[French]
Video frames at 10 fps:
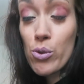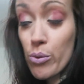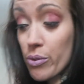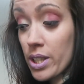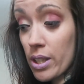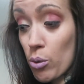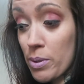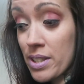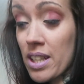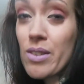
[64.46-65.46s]
je vais à
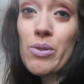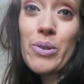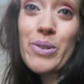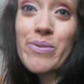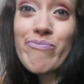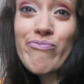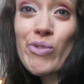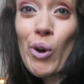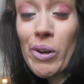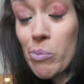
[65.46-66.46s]
l'hôpital euh,
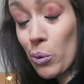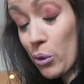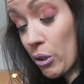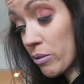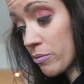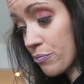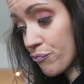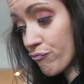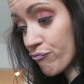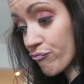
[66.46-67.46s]
Henri Mondor.
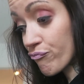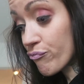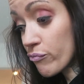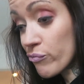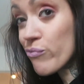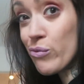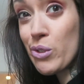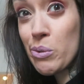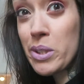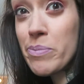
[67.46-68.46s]

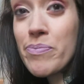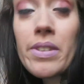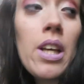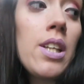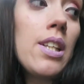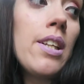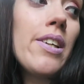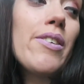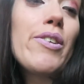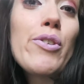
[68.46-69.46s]

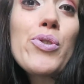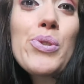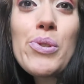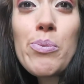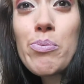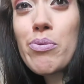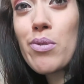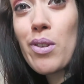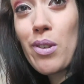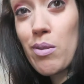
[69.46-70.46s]
Euh, juste
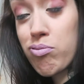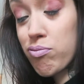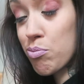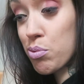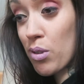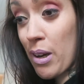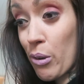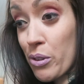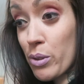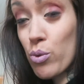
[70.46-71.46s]
pour, pour un
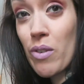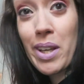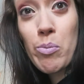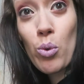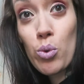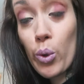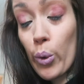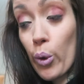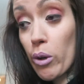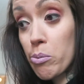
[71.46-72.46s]
rendez-vous avec mon
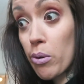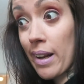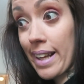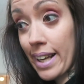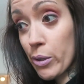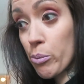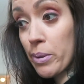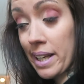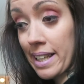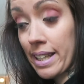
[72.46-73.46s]
neurologue pour aller
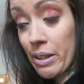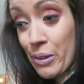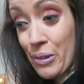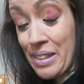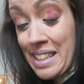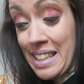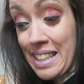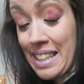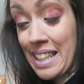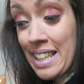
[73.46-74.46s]
récupérer
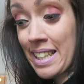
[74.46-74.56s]
des,